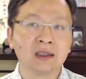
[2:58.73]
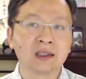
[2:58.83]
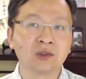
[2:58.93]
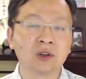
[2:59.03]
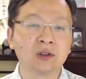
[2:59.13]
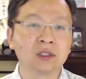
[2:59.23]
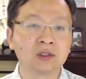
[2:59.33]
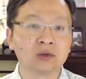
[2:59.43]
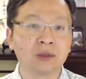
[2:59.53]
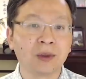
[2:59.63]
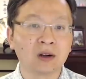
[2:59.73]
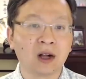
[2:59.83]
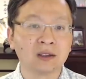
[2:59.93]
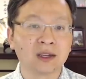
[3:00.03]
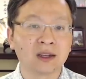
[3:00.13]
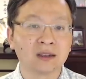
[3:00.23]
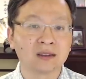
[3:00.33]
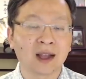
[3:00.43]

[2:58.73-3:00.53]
它最后得出的报告呢，